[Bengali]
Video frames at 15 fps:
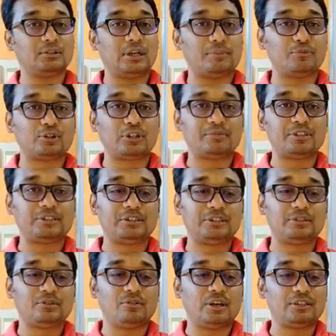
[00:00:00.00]
নাব্যতা বেশি
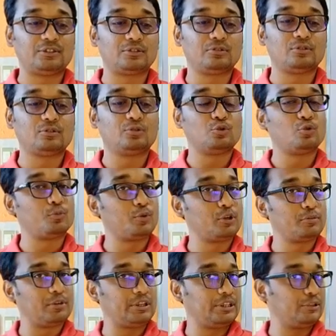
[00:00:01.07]
হওয়ার জন্য নৌ
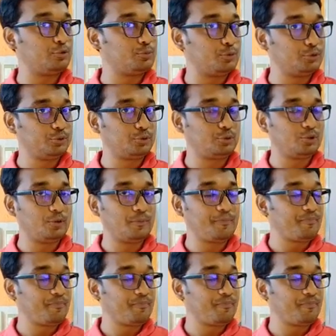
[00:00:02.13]
পরিবহনে উপযুক্ত